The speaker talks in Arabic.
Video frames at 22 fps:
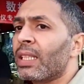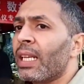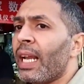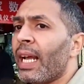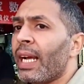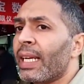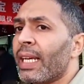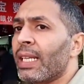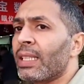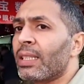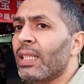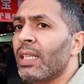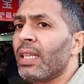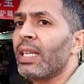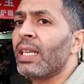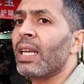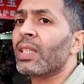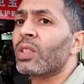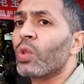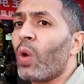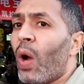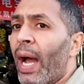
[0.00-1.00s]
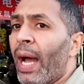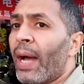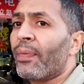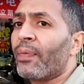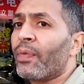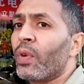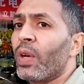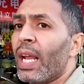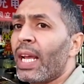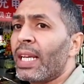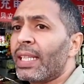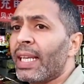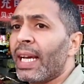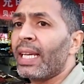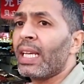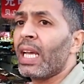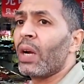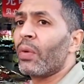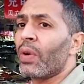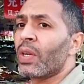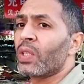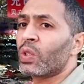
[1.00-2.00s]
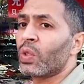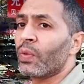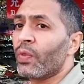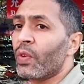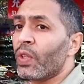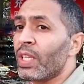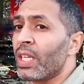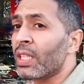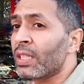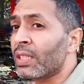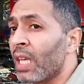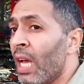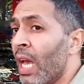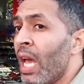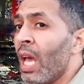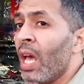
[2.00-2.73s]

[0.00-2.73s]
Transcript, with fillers: الحاجات اللي هي التحف والهدايا والسوفونيرز